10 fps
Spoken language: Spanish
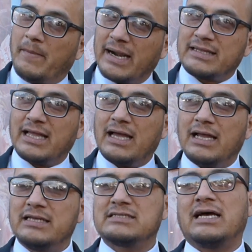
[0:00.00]

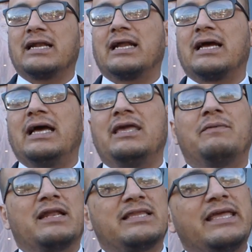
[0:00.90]
Marta Lizárraga
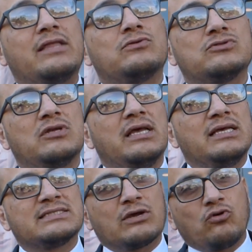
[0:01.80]
y Berta Llanos
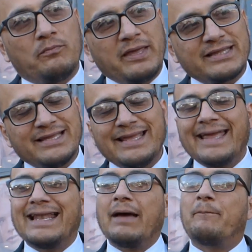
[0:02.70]
se convierten
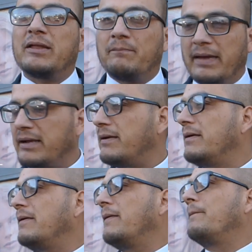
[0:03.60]
en la primer
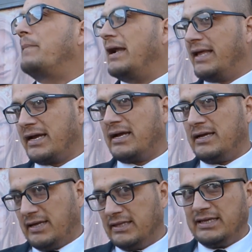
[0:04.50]

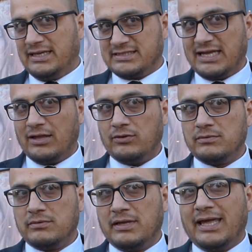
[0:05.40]
pareja en el estado
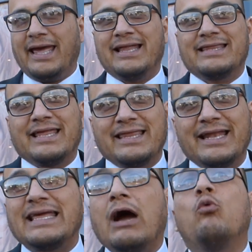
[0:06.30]
en
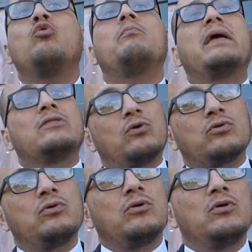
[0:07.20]
tener ya un
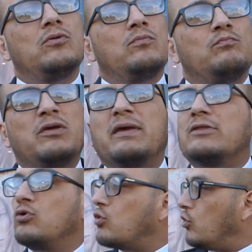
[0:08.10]
menor
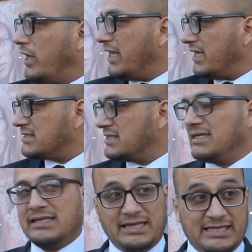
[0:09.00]
viviendo con ellas.
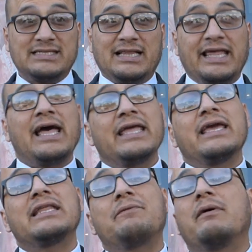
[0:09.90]
Desde el día de
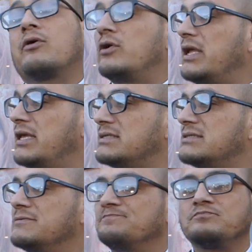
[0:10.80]
ayer ya vive con
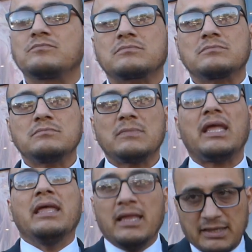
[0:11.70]
ellas
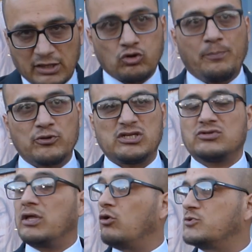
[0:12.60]
dentro del
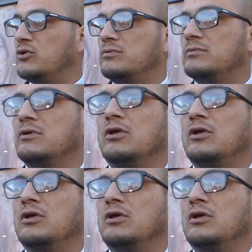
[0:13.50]
proceso de adopción.